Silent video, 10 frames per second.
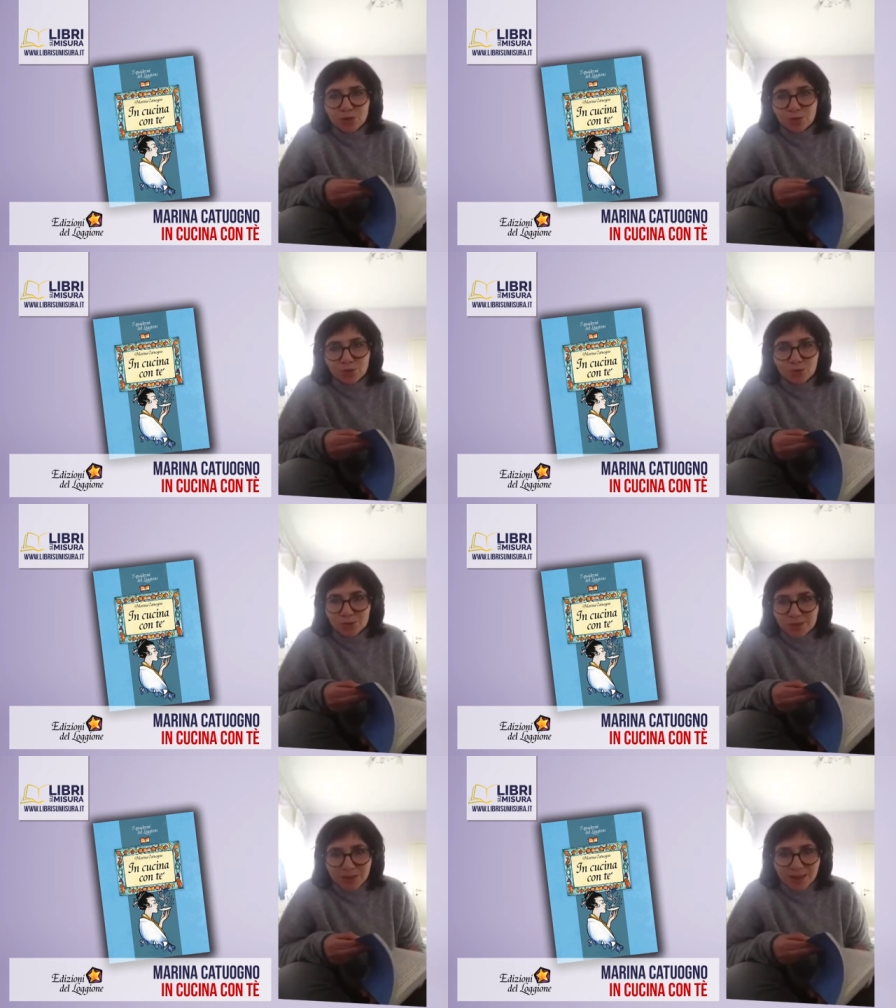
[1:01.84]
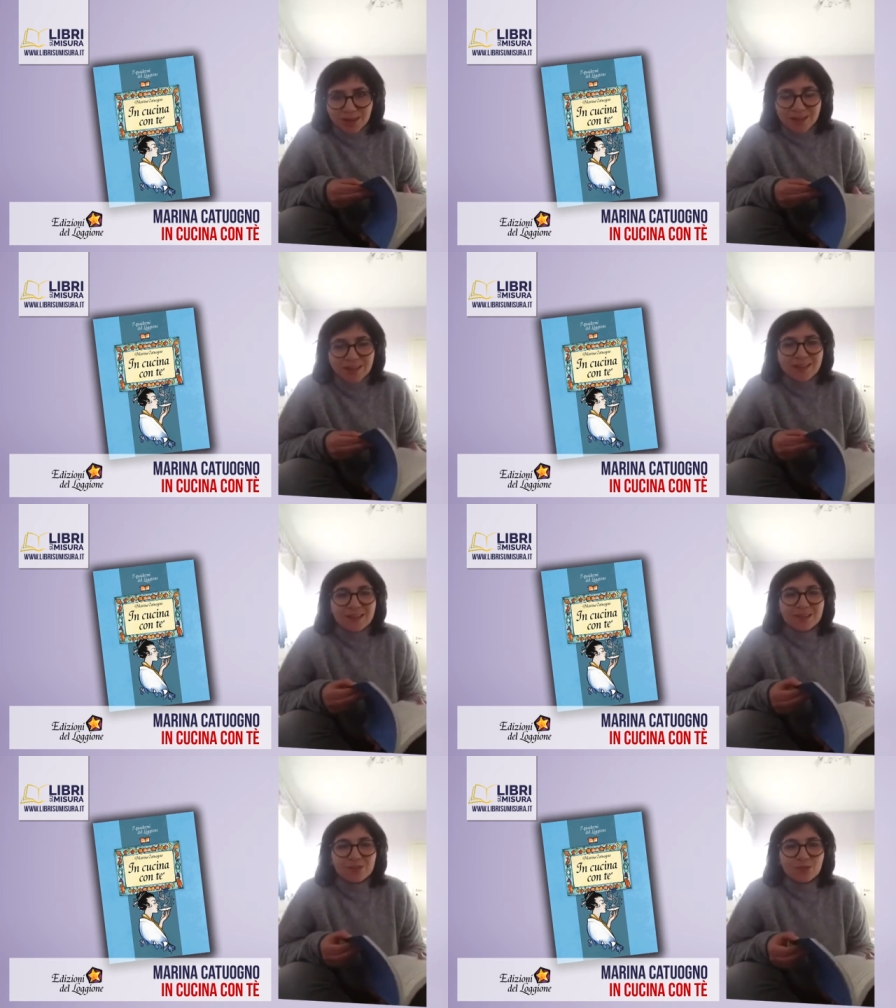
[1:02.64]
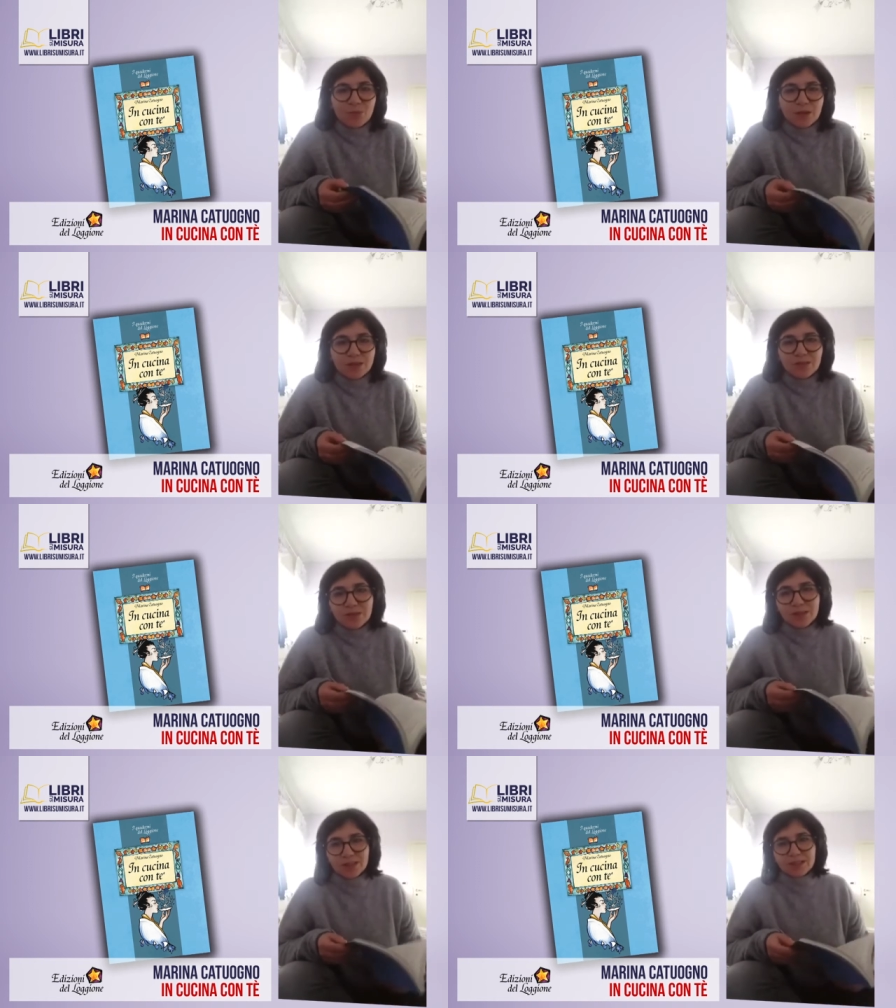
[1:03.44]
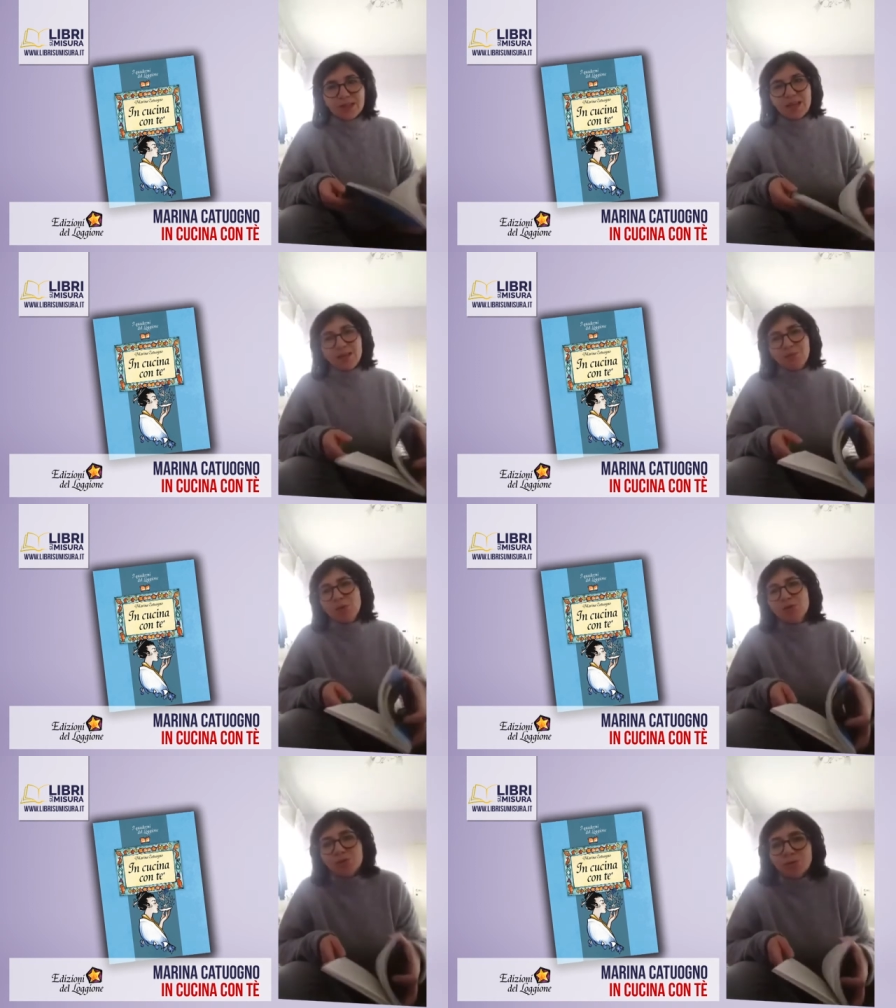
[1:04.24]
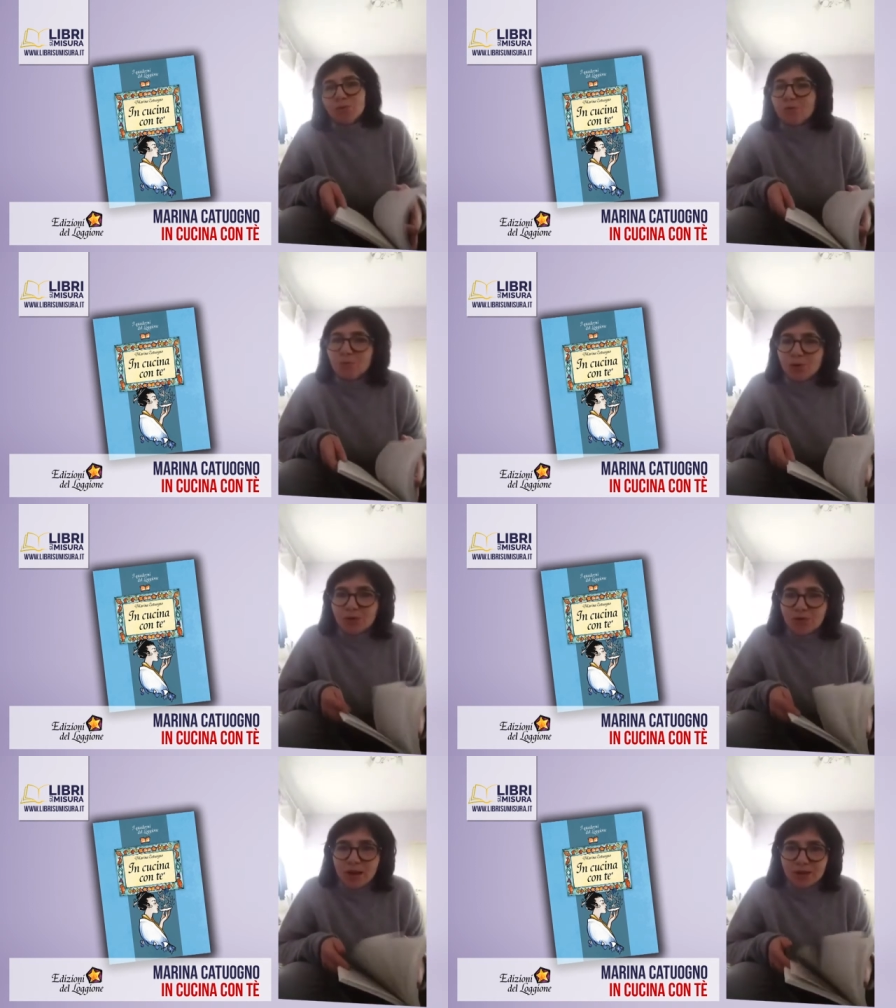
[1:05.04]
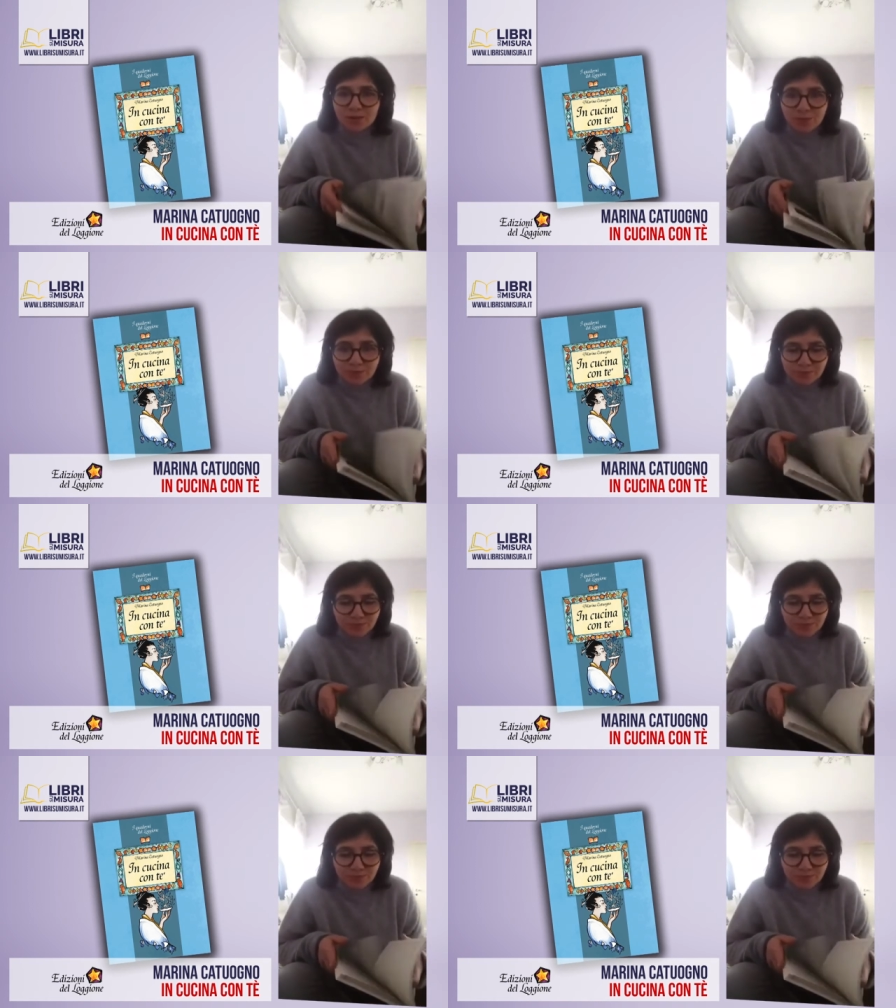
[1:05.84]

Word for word: o torte insomma di vedere il tè in modo un po' diverso